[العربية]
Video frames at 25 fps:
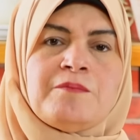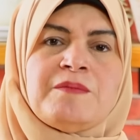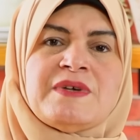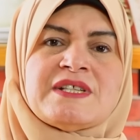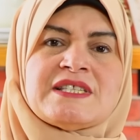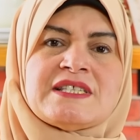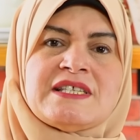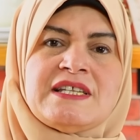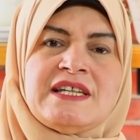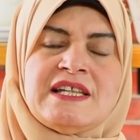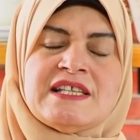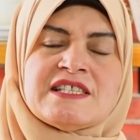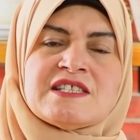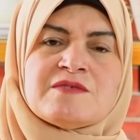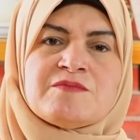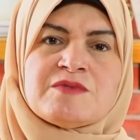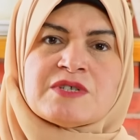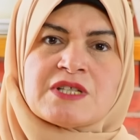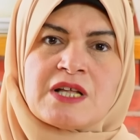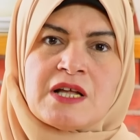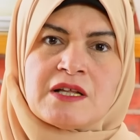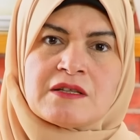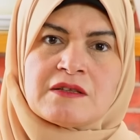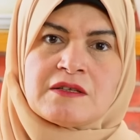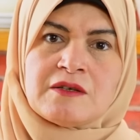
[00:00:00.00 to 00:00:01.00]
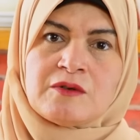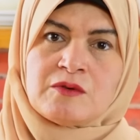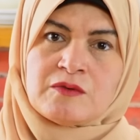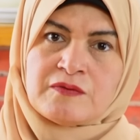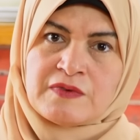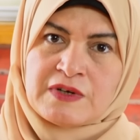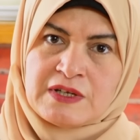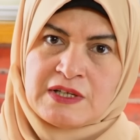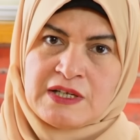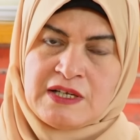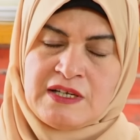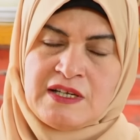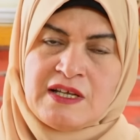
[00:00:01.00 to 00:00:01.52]
بس لازم يتحط له
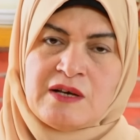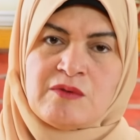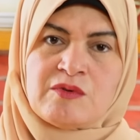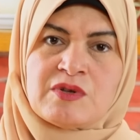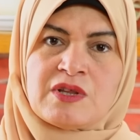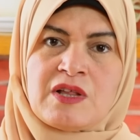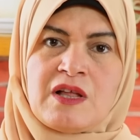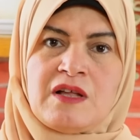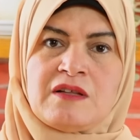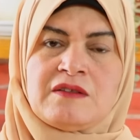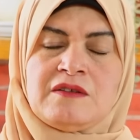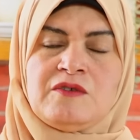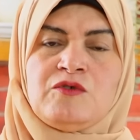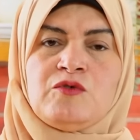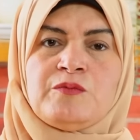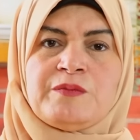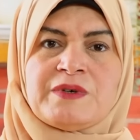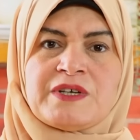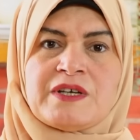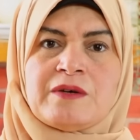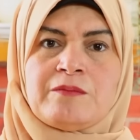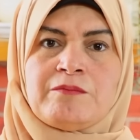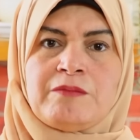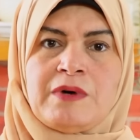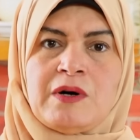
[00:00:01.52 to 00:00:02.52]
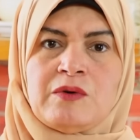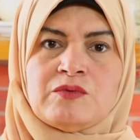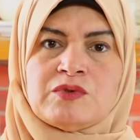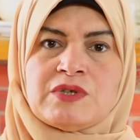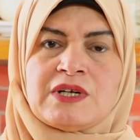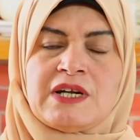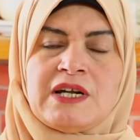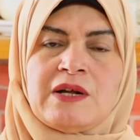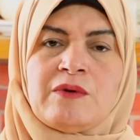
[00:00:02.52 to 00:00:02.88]
فانيليا ويتحط له بيكنج باودر